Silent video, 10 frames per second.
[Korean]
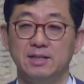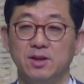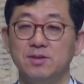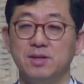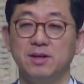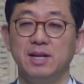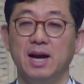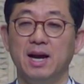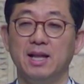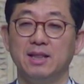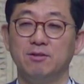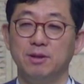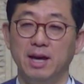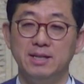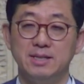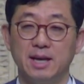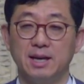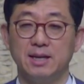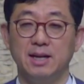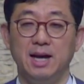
천성을 향한 우리의 인생의 길,